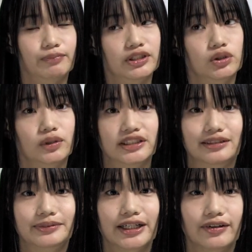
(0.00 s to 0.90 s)
場所は
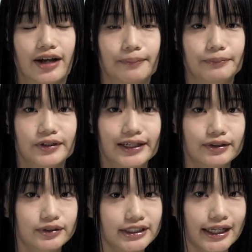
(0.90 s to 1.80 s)
渋谷の
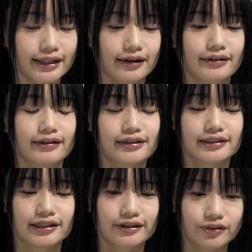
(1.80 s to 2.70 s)
アップリンクシアターなんで
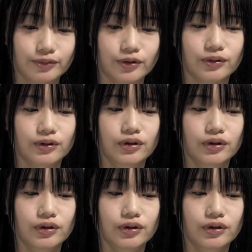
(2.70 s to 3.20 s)
すけれども